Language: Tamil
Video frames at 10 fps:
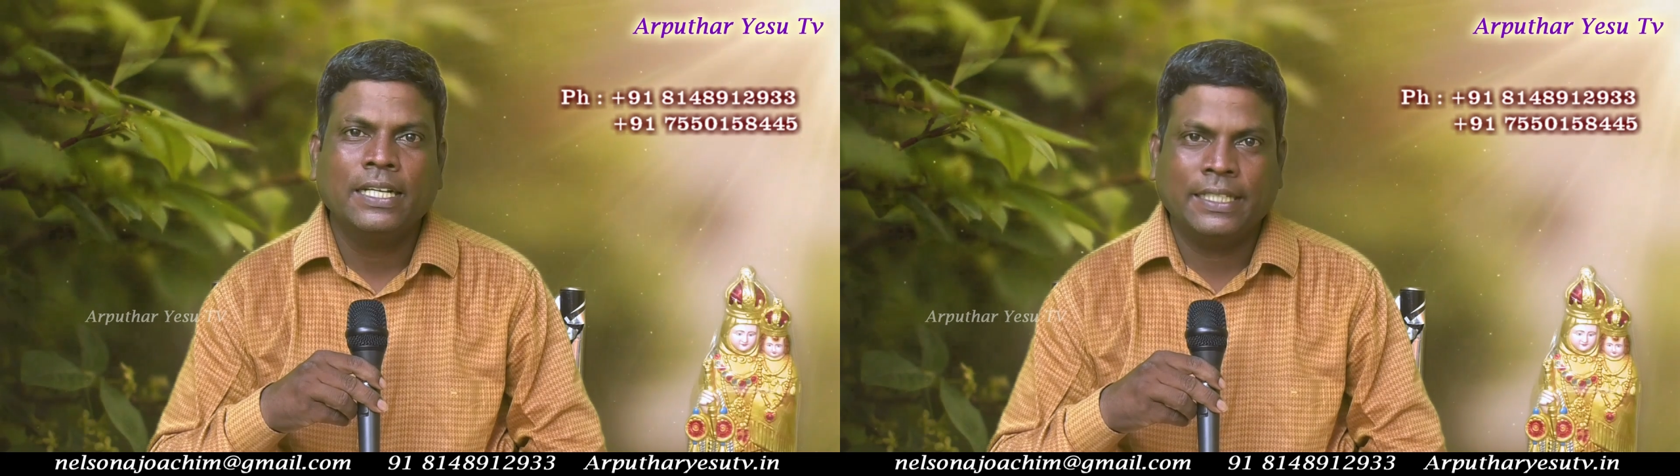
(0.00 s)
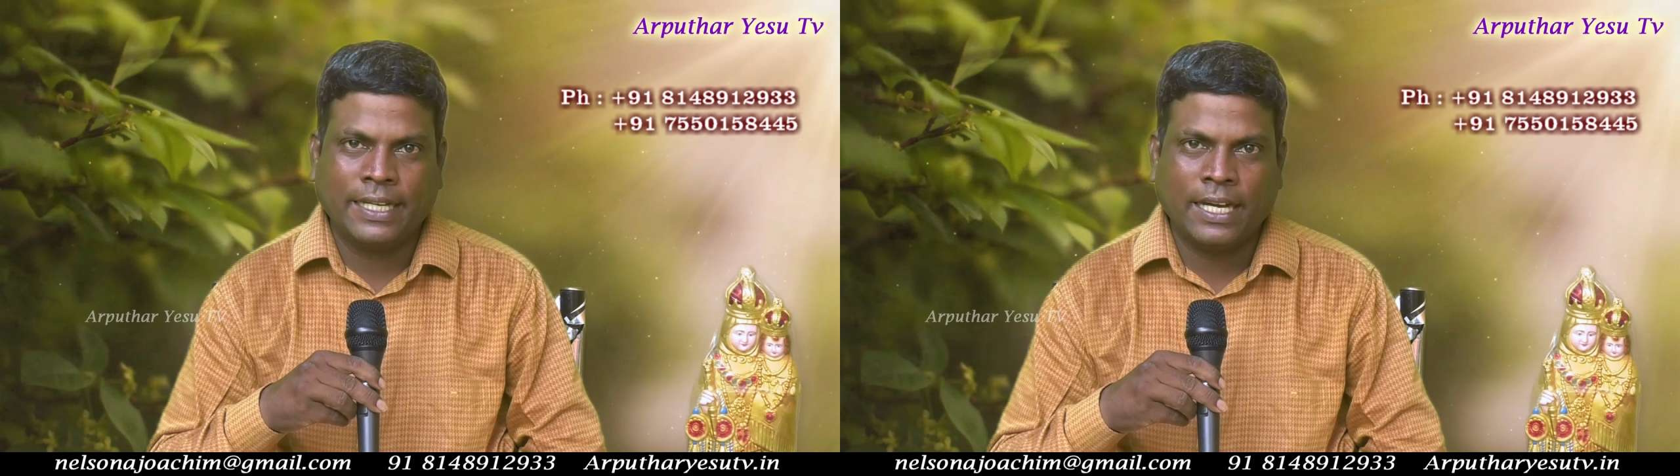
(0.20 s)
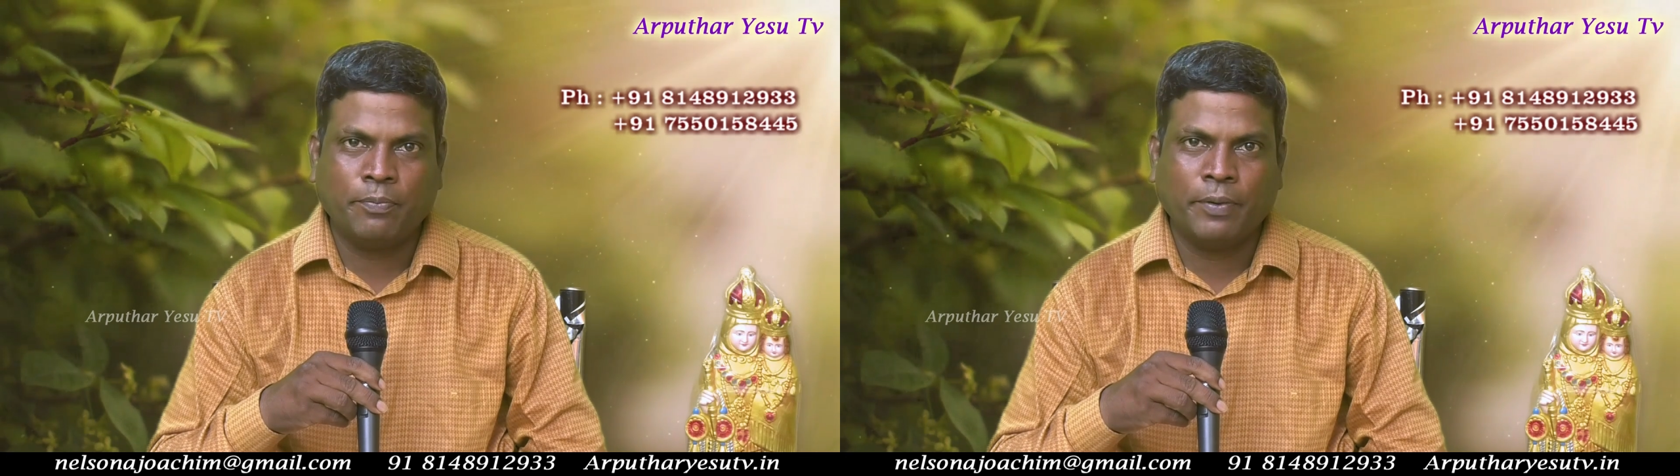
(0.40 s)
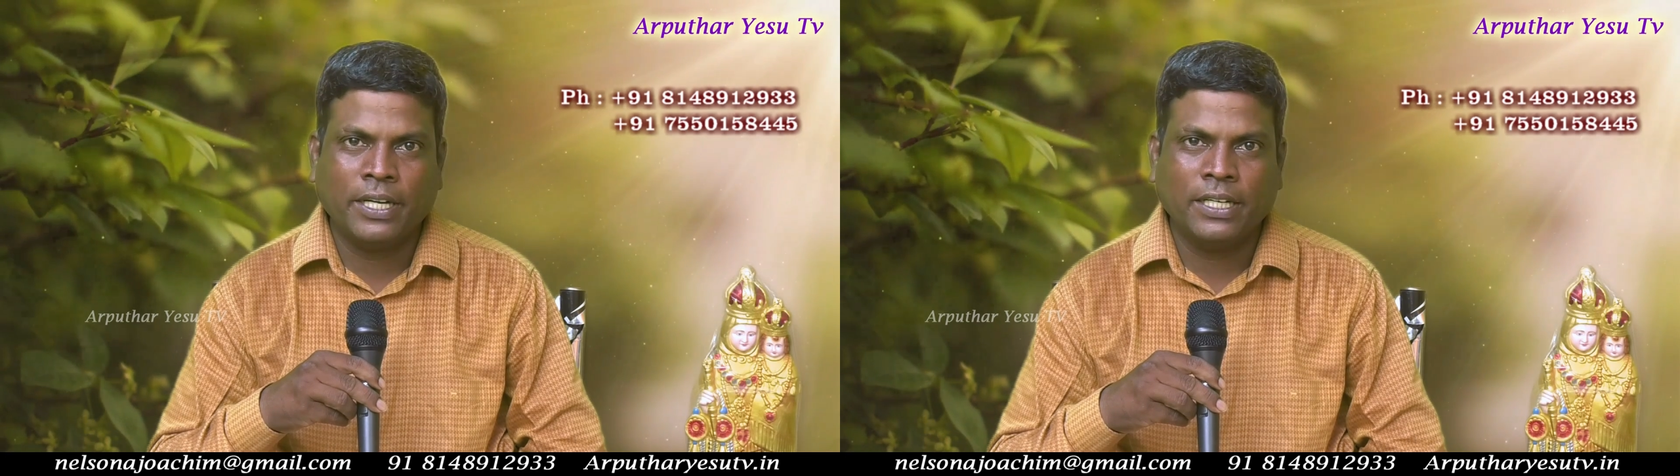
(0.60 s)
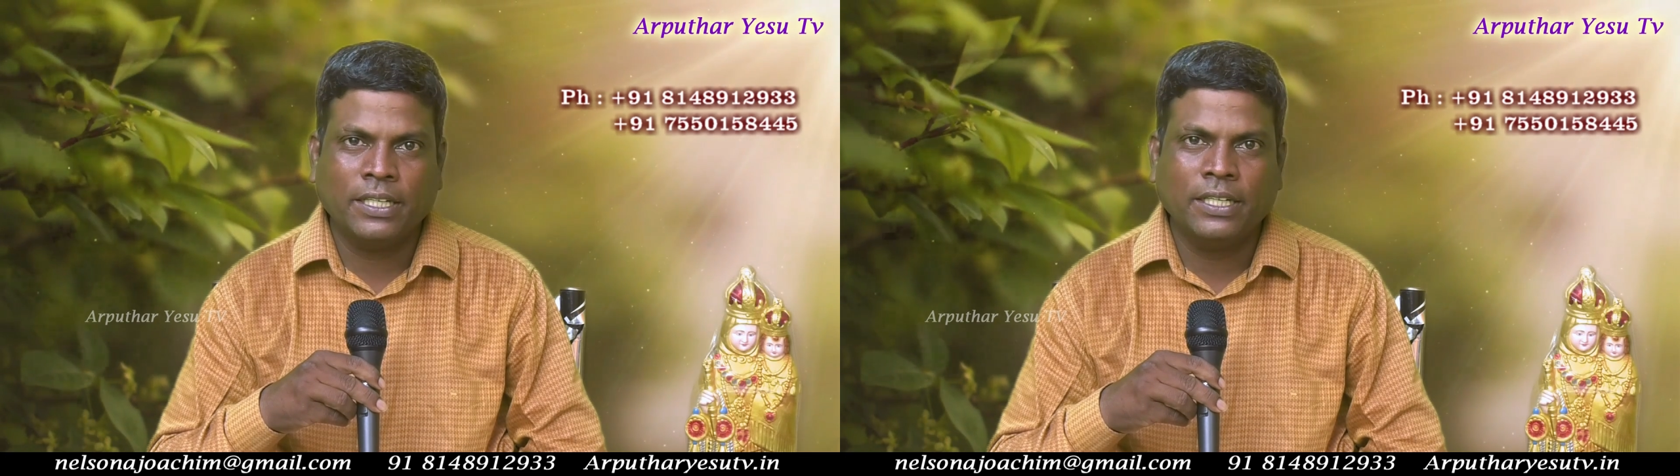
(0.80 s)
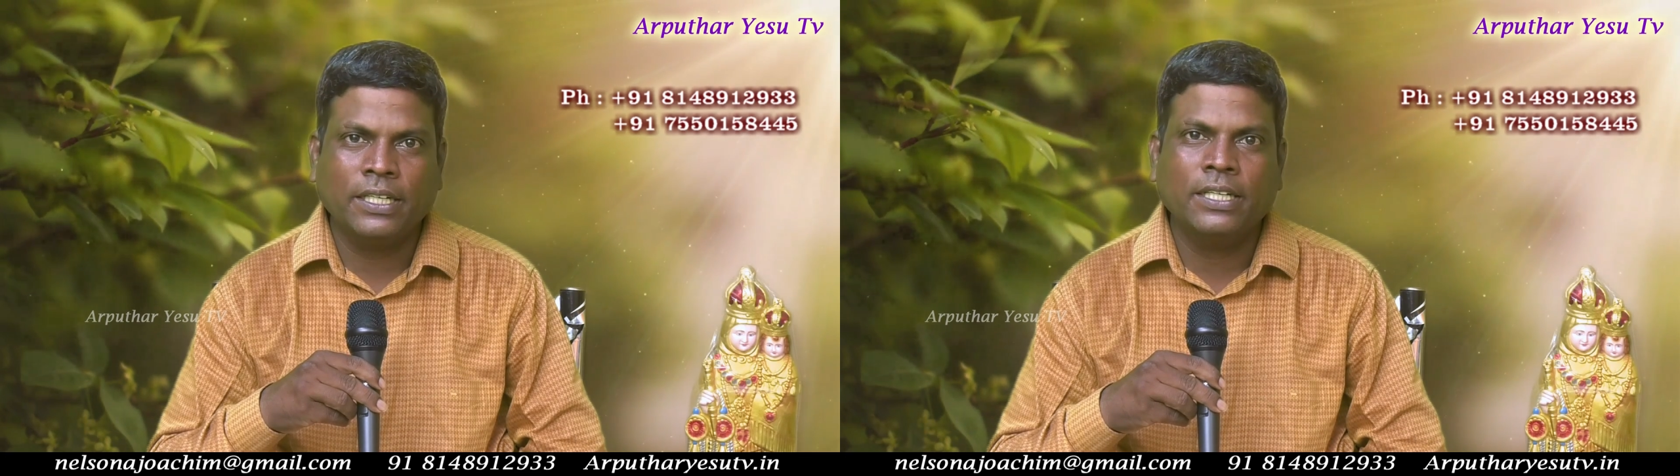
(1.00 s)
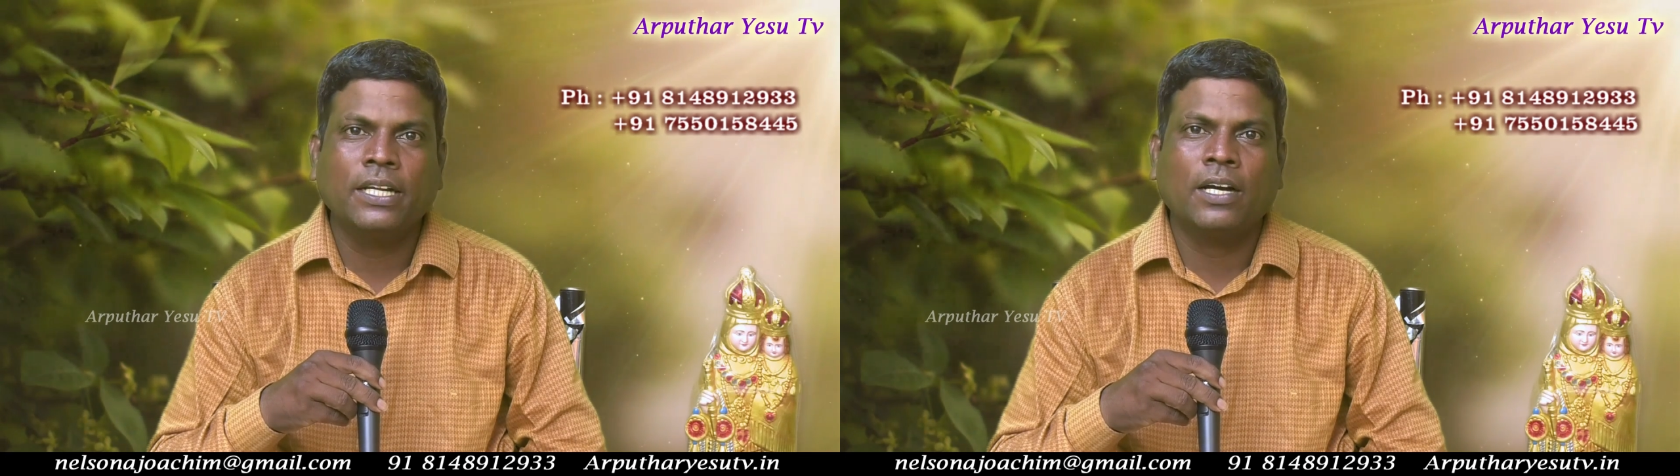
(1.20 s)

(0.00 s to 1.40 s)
ஷேர் பண்ணுங்கள் இன்னும்